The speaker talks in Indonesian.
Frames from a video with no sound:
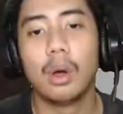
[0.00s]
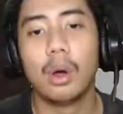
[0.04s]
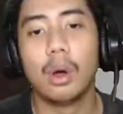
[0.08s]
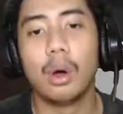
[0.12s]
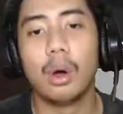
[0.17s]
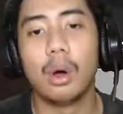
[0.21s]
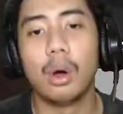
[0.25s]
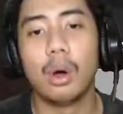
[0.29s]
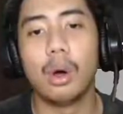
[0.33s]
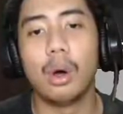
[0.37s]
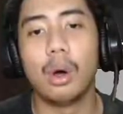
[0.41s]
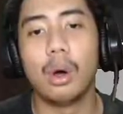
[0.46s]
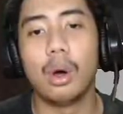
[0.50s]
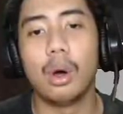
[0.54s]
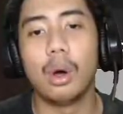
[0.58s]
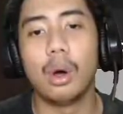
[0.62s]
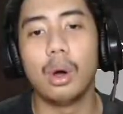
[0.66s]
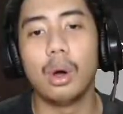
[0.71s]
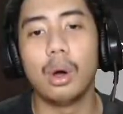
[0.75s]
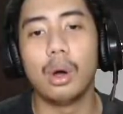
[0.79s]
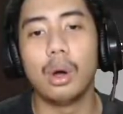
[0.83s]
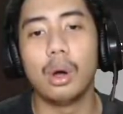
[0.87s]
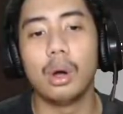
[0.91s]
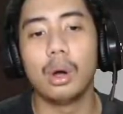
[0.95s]
Oh,
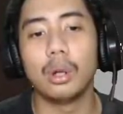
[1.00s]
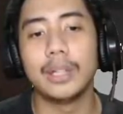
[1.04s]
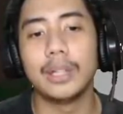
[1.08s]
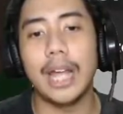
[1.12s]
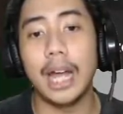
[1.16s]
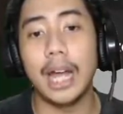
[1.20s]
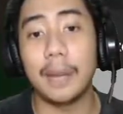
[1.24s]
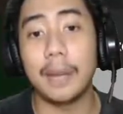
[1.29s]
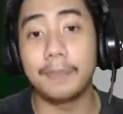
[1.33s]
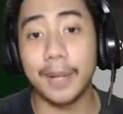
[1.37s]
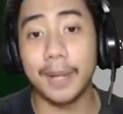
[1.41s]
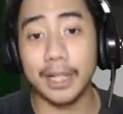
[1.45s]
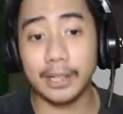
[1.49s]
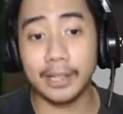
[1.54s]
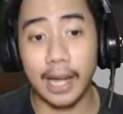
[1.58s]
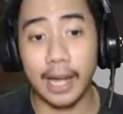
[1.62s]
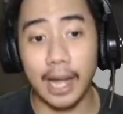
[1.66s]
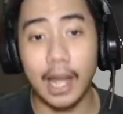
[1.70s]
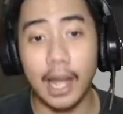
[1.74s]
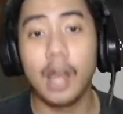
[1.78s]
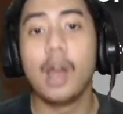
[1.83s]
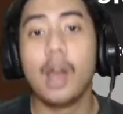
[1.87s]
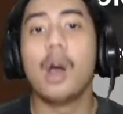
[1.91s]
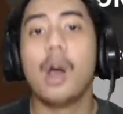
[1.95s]
Oh, dia ngeburn kah?
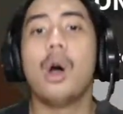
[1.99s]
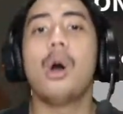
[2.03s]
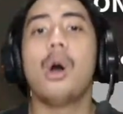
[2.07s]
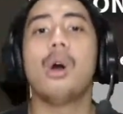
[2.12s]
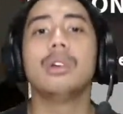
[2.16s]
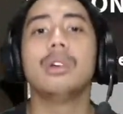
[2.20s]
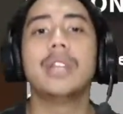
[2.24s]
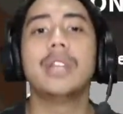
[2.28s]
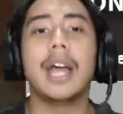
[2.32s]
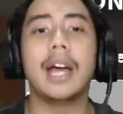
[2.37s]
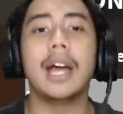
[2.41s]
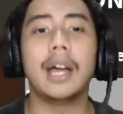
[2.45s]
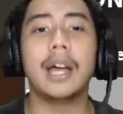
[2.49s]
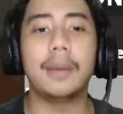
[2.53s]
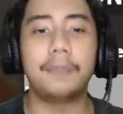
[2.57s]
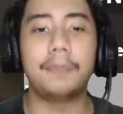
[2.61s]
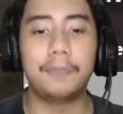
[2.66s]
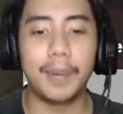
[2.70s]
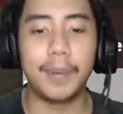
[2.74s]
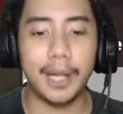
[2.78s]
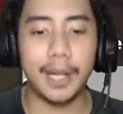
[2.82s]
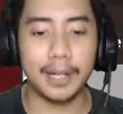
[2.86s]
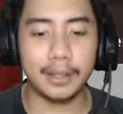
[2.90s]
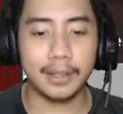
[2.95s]
Oh, dia
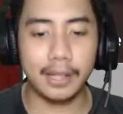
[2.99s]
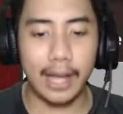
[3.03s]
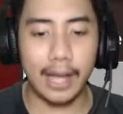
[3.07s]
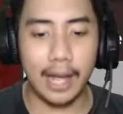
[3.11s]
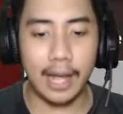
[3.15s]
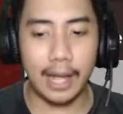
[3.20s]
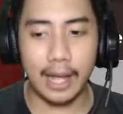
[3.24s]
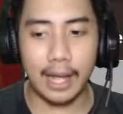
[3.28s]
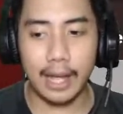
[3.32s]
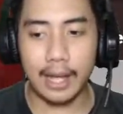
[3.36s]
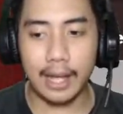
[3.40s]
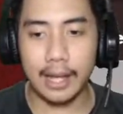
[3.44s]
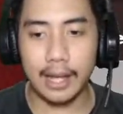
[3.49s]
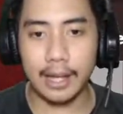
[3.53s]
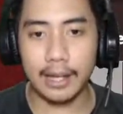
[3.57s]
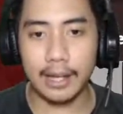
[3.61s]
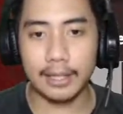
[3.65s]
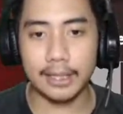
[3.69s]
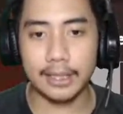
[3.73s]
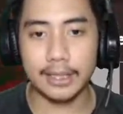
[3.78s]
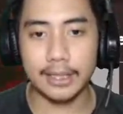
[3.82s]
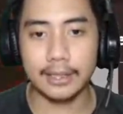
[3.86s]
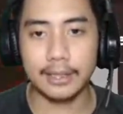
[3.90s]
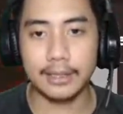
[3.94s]
ngeburn,
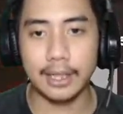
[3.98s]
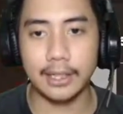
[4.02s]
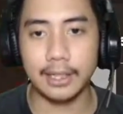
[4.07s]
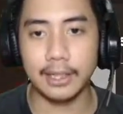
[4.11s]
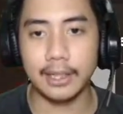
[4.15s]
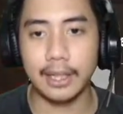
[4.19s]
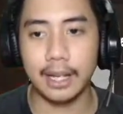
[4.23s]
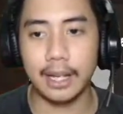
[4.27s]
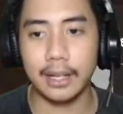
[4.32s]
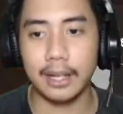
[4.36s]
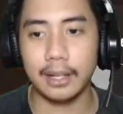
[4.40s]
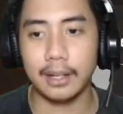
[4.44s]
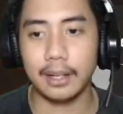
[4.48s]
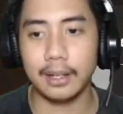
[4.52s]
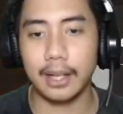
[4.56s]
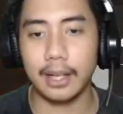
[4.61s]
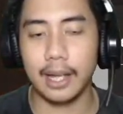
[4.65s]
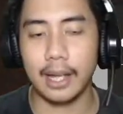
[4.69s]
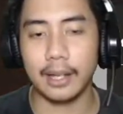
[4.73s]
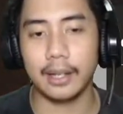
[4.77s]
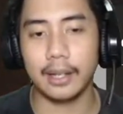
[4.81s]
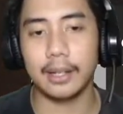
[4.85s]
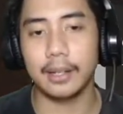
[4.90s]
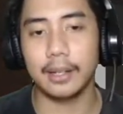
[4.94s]
guys. Jadi dia
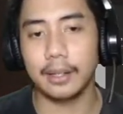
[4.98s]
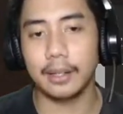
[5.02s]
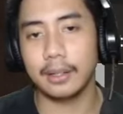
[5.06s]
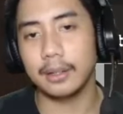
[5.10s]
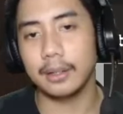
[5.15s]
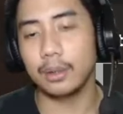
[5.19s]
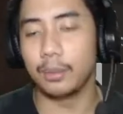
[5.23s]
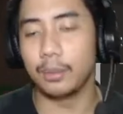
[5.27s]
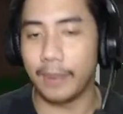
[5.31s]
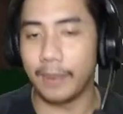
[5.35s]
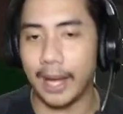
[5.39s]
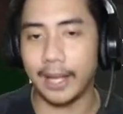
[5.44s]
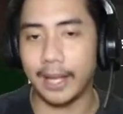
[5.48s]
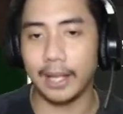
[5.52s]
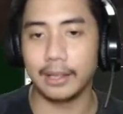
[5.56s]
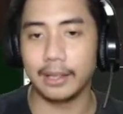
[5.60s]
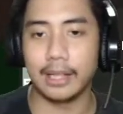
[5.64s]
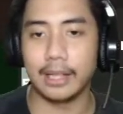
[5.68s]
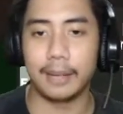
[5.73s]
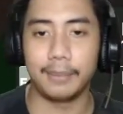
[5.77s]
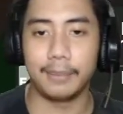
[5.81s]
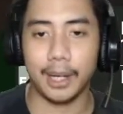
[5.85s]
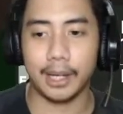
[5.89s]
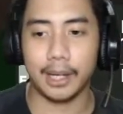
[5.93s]
ya lumayan
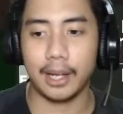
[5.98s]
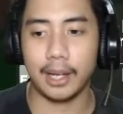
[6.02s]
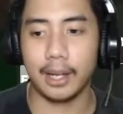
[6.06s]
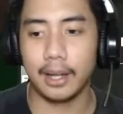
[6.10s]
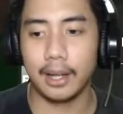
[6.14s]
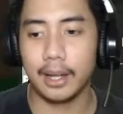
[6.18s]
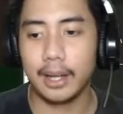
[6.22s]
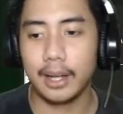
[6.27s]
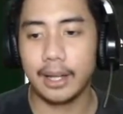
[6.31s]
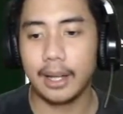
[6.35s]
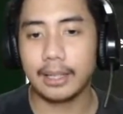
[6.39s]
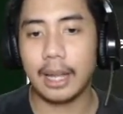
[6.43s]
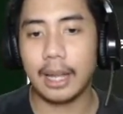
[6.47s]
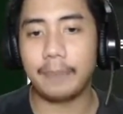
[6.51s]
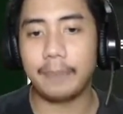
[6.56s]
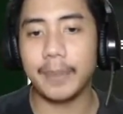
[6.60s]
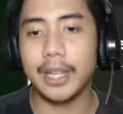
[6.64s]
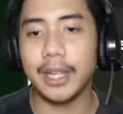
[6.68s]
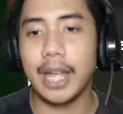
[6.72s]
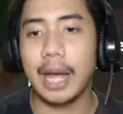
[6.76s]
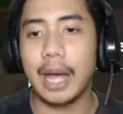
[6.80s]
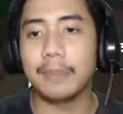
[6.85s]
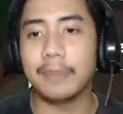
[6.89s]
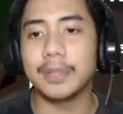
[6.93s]
damage ya. Tapi
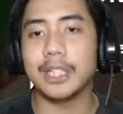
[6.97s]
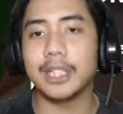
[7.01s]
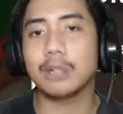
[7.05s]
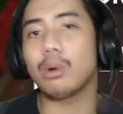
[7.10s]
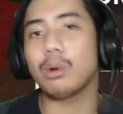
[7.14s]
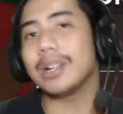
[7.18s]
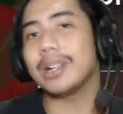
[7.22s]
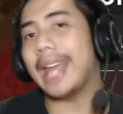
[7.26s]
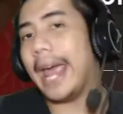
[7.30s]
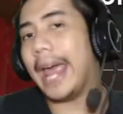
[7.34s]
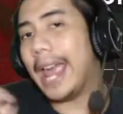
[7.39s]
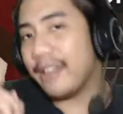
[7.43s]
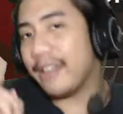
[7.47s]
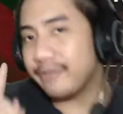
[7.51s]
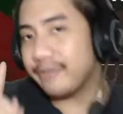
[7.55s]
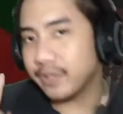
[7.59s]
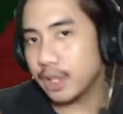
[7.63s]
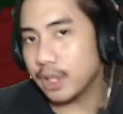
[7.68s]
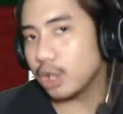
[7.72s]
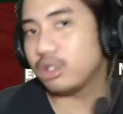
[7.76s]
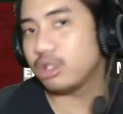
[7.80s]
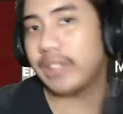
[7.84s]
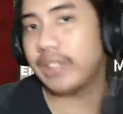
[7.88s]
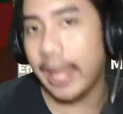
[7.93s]
dia habis itu ada
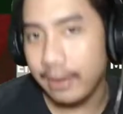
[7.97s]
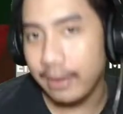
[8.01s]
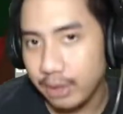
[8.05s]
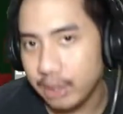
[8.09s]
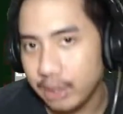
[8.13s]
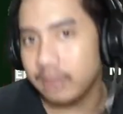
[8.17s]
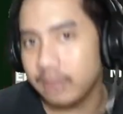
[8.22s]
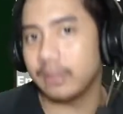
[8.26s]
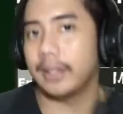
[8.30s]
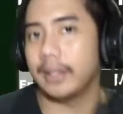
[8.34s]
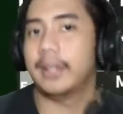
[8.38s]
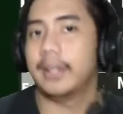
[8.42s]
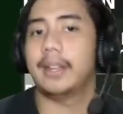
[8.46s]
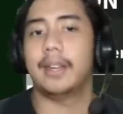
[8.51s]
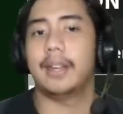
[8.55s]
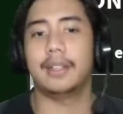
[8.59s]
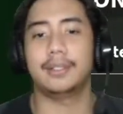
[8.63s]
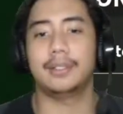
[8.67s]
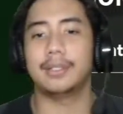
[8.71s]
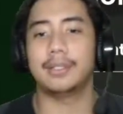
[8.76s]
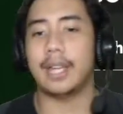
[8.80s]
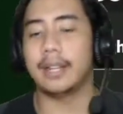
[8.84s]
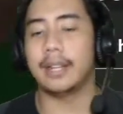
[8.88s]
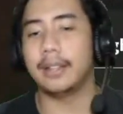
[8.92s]
aftertaste-nya, guys.
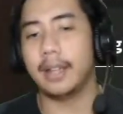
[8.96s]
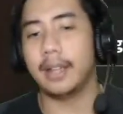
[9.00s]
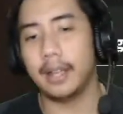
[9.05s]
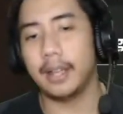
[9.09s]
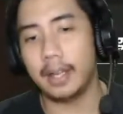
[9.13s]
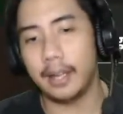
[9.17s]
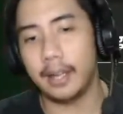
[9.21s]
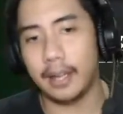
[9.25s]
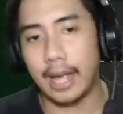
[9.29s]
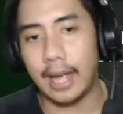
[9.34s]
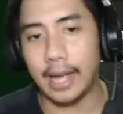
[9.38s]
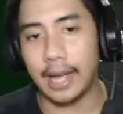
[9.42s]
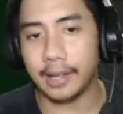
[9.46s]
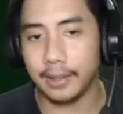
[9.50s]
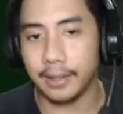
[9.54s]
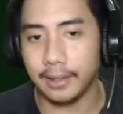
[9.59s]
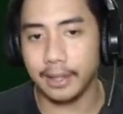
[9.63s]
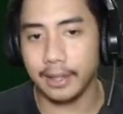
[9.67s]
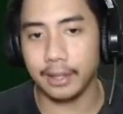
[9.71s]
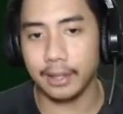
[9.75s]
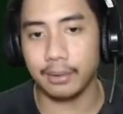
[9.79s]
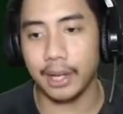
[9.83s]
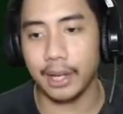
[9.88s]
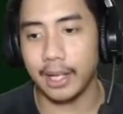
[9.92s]
Ada
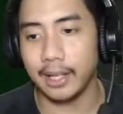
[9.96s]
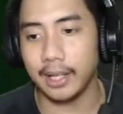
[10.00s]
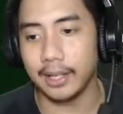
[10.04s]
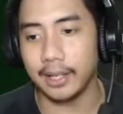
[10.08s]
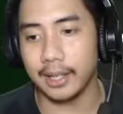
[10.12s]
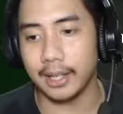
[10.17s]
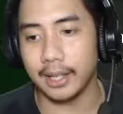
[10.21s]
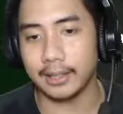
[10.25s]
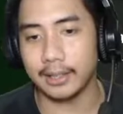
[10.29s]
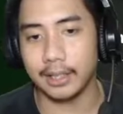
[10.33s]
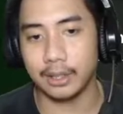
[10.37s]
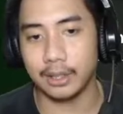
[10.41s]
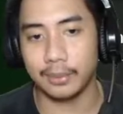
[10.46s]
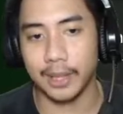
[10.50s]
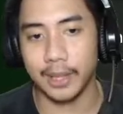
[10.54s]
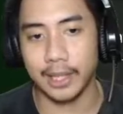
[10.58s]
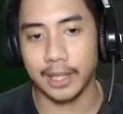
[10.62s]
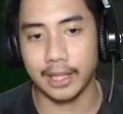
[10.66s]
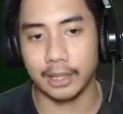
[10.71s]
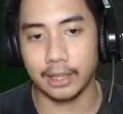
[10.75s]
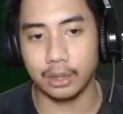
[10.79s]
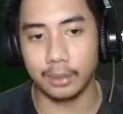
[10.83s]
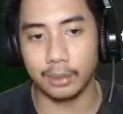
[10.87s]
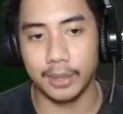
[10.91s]
akhirnya tuh kayak gini, guys. Ya, coba kita
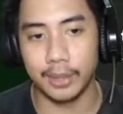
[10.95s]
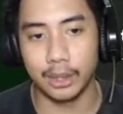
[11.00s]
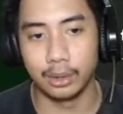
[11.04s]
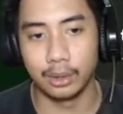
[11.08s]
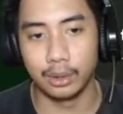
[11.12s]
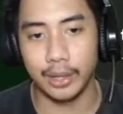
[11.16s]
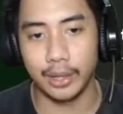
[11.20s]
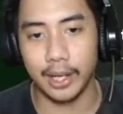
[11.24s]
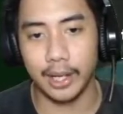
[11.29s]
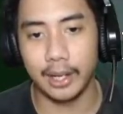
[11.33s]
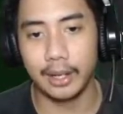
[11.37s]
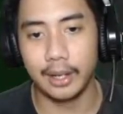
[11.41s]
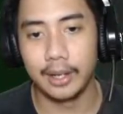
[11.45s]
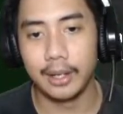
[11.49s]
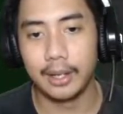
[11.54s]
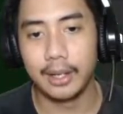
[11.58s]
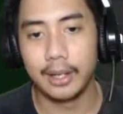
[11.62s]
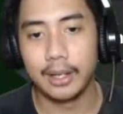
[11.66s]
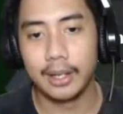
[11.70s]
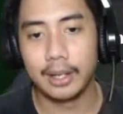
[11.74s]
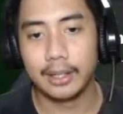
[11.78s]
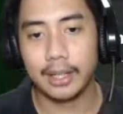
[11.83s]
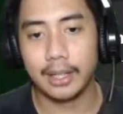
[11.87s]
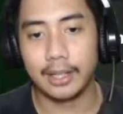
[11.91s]
coba dulu ya.
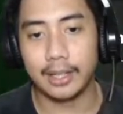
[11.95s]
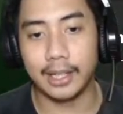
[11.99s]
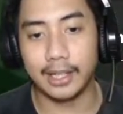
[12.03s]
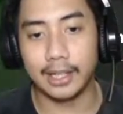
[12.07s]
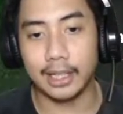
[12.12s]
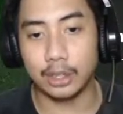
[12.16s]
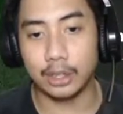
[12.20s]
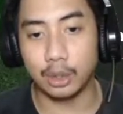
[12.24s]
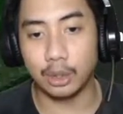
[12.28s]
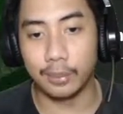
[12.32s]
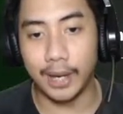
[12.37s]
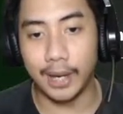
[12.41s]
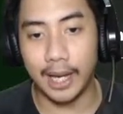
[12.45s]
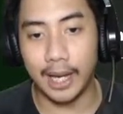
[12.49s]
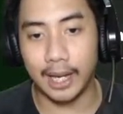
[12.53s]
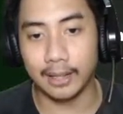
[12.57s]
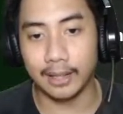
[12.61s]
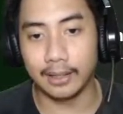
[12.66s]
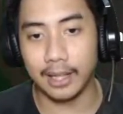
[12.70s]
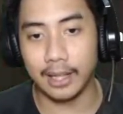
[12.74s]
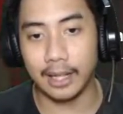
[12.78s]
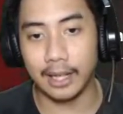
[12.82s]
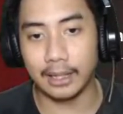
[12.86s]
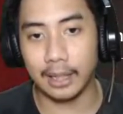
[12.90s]
Nah, ini kita coba nggak
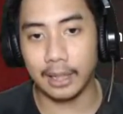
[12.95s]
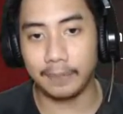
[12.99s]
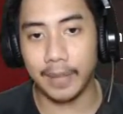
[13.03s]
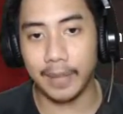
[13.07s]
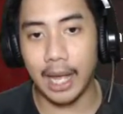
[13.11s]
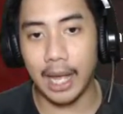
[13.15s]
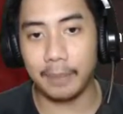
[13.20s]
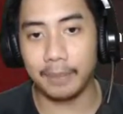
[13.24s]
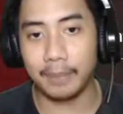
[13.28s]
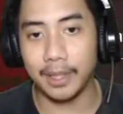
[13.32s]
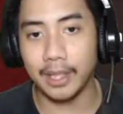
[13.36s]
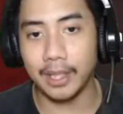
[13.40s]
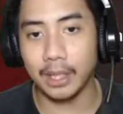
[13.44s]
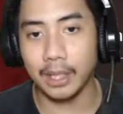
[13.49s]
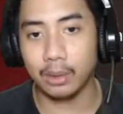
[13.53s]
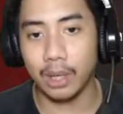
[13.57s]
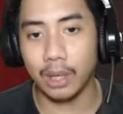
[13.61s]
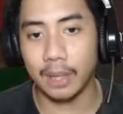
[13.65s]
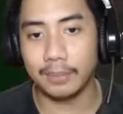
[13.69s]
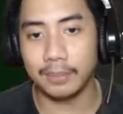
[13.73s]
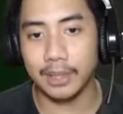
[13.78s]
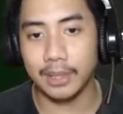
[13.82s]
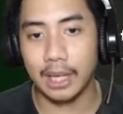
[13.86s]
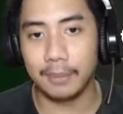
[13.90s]
kena, tapi apinya itu
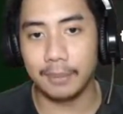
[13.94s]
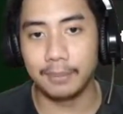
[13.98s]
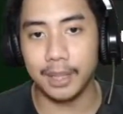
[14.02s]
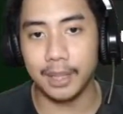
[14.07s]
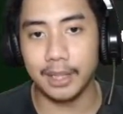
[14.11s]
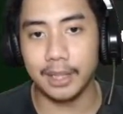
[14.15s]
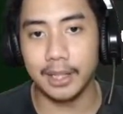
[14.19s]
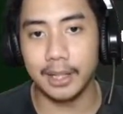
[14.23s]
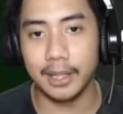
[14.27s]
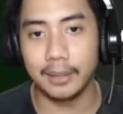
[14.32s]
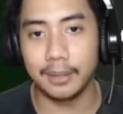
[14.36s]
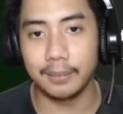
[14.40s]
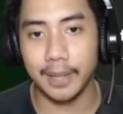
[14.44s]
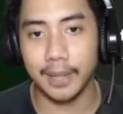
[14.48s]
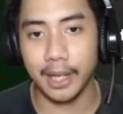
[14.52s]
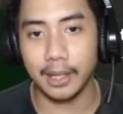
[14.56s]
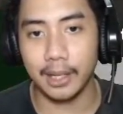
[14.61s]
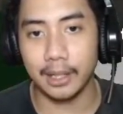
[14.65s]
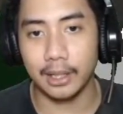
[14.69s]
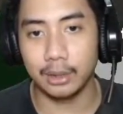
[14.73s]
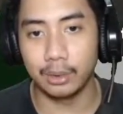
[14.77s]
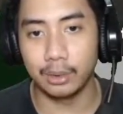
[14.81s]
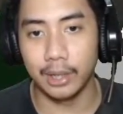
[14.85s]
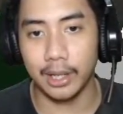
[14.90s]
akan menyambar diri mereka
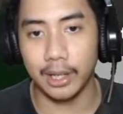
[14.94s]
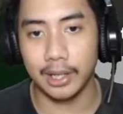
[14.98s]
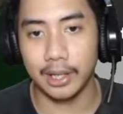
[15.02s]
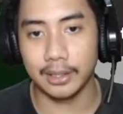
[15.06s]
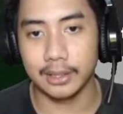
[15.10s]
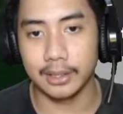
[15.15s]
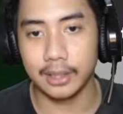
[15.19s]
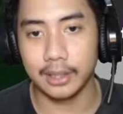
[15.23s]
juga, guys.